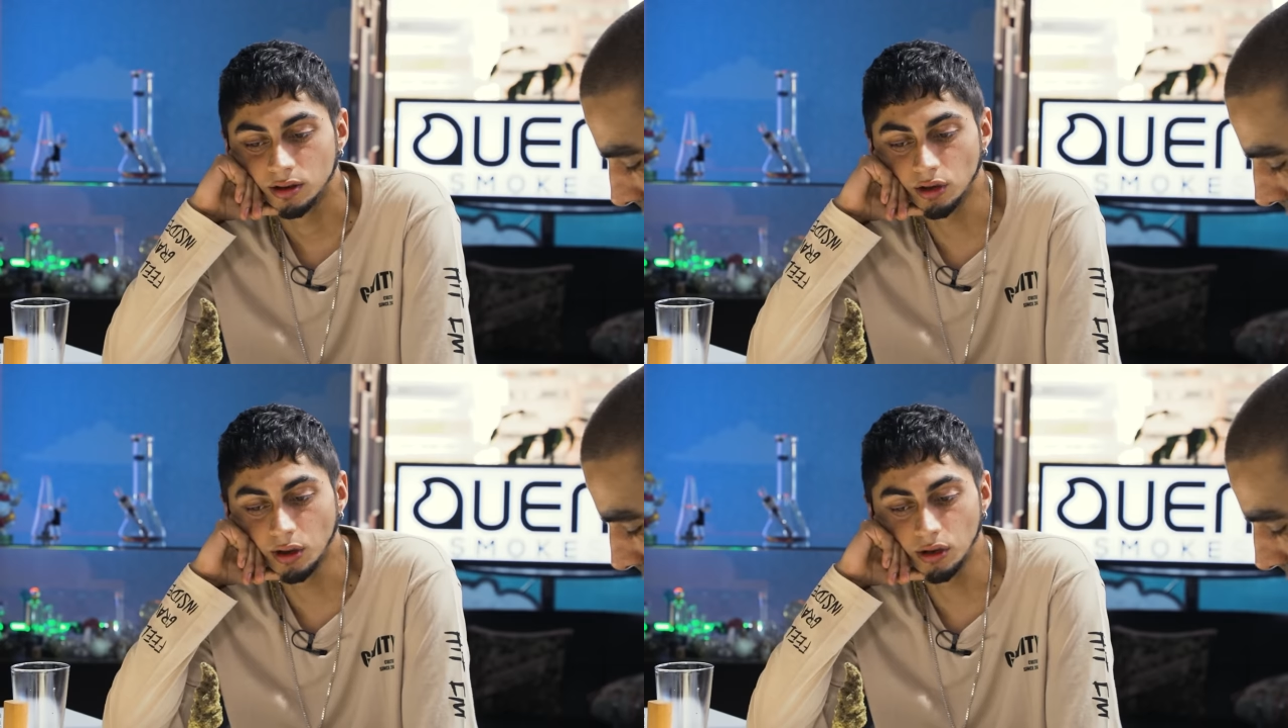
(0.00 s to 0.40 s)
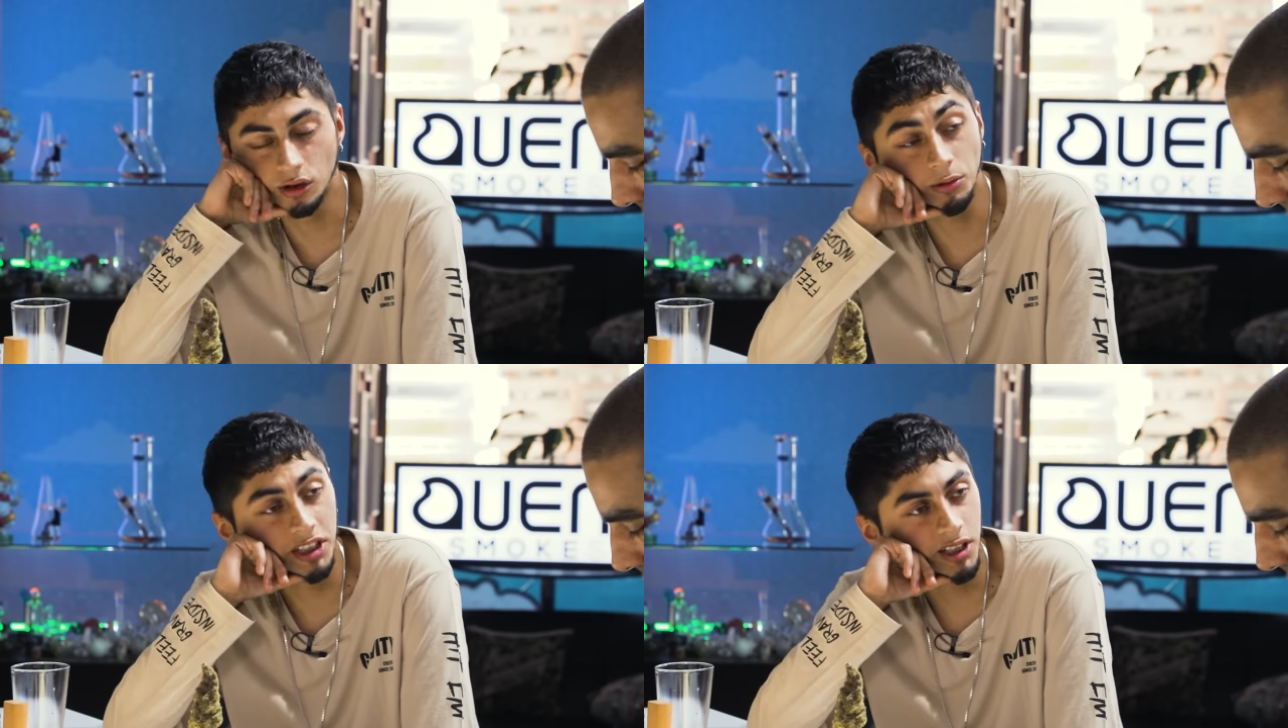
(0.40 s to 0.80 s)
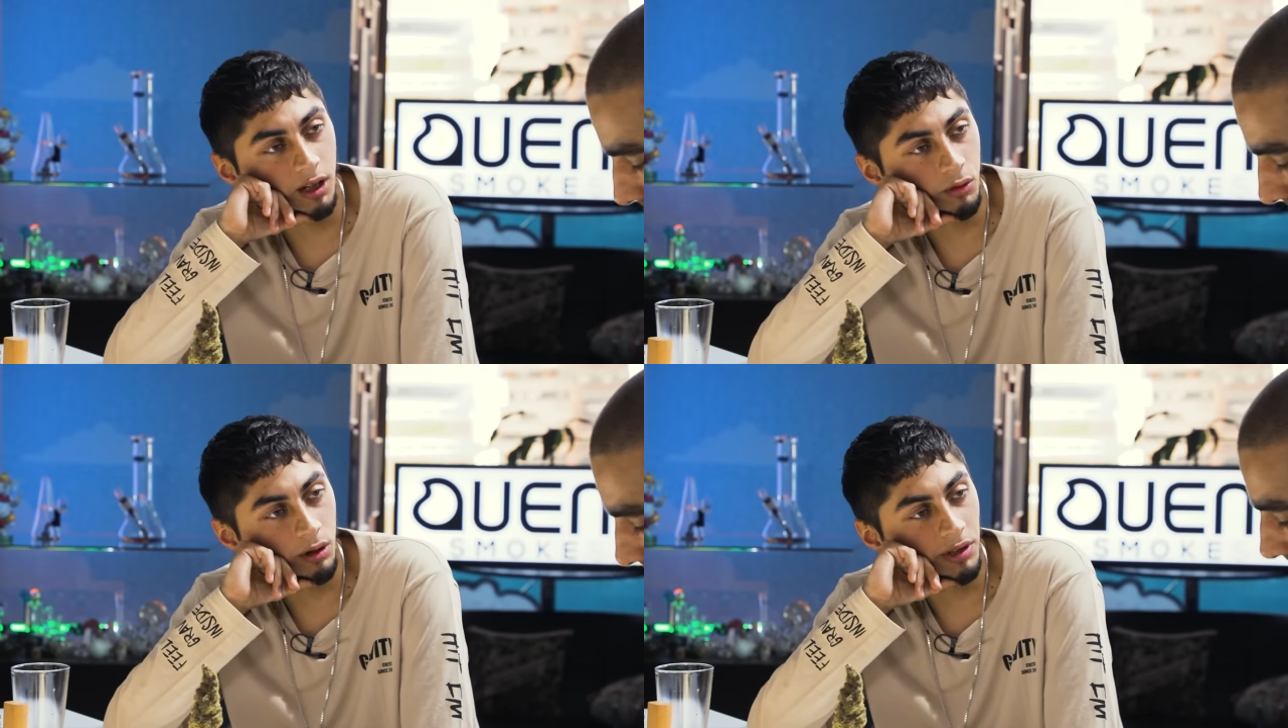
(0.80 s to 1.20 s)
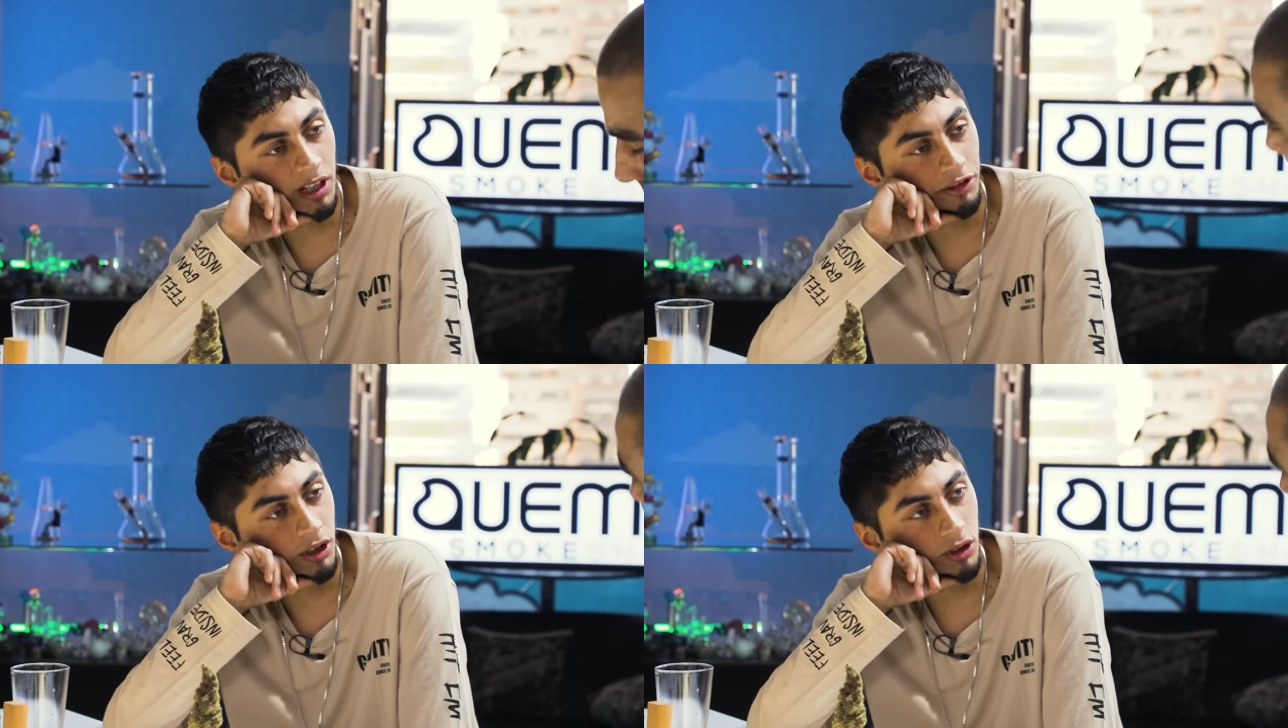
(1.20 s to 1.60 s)
yo cuando digo métrica igual me
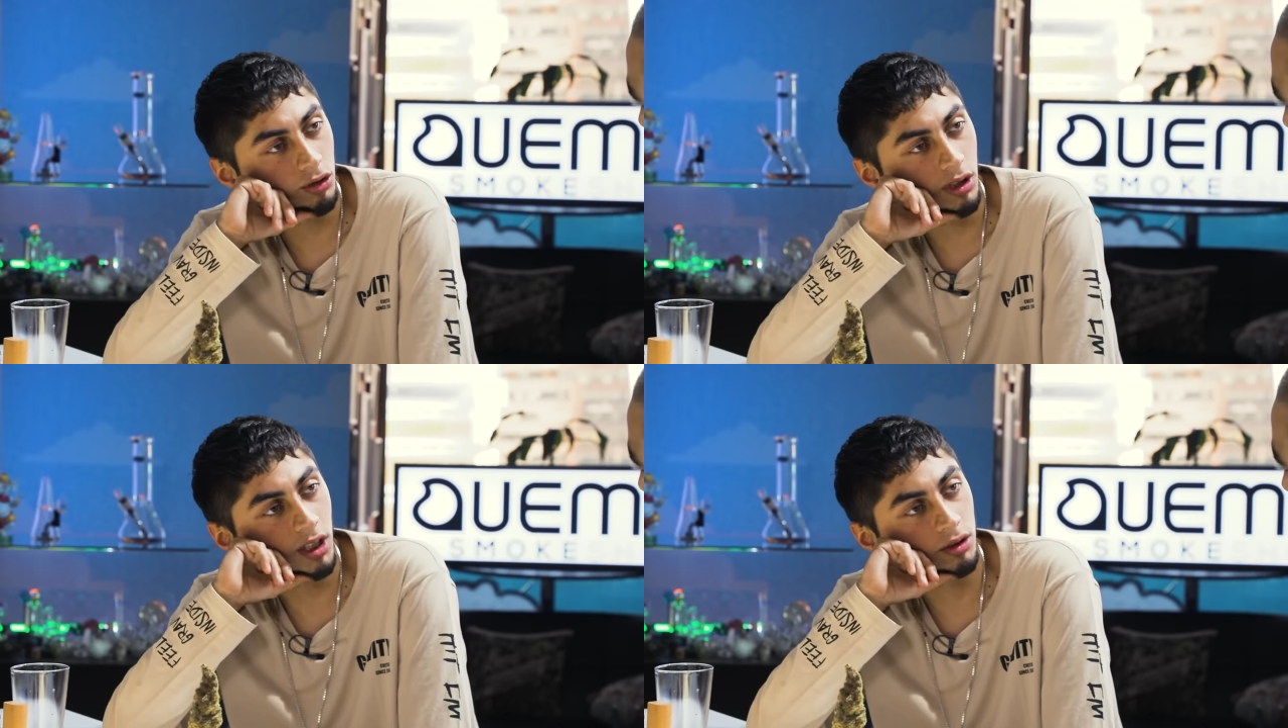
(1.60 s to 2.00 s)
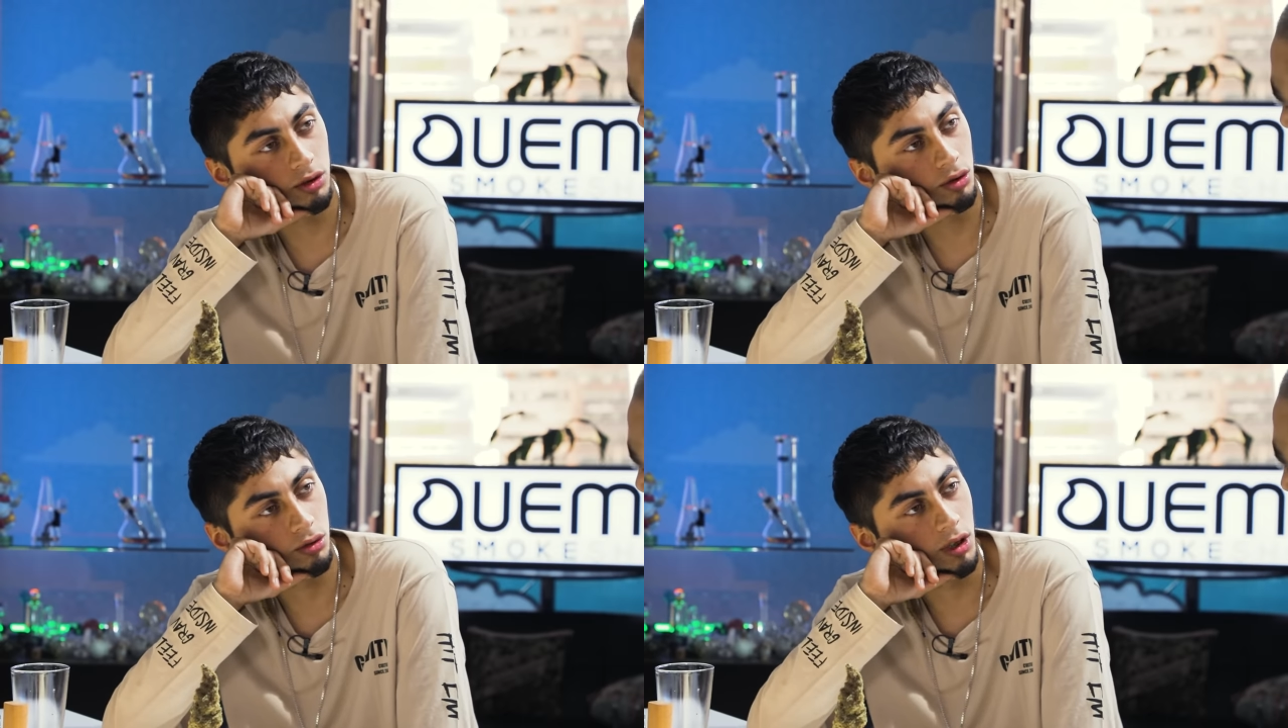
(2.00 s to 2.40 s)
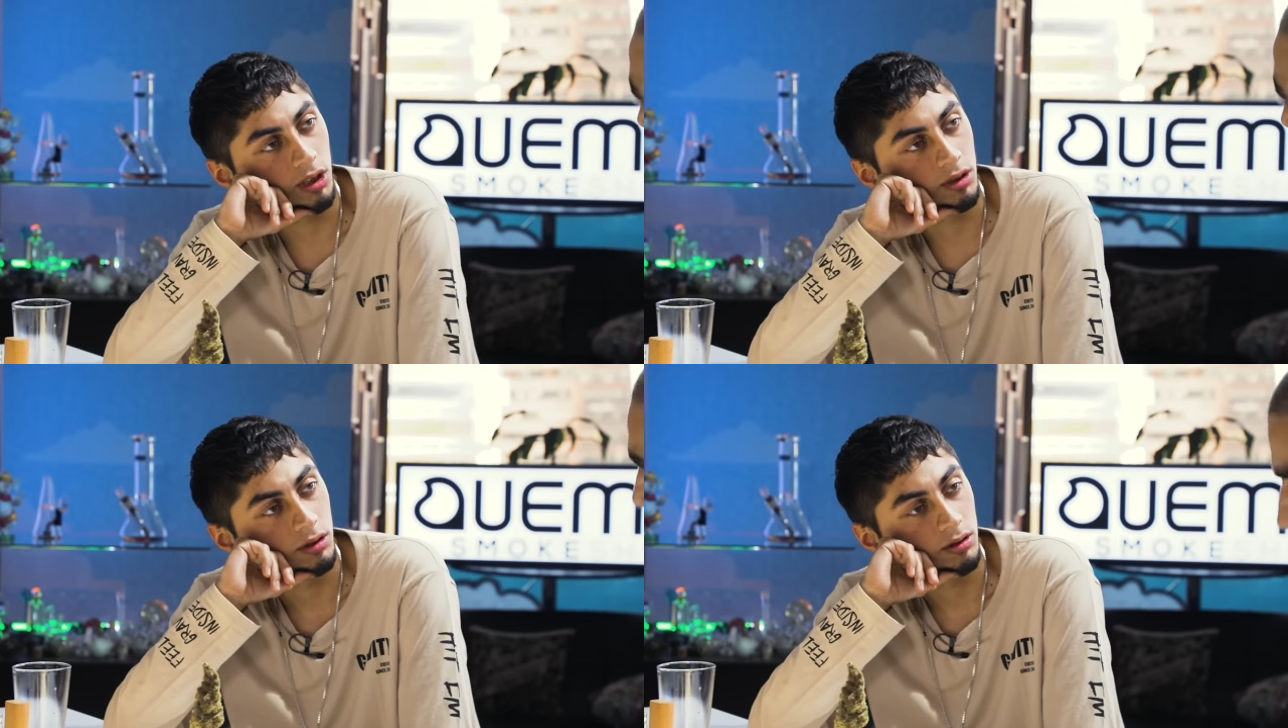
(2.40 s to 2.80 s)
refiero a todas las estructuras.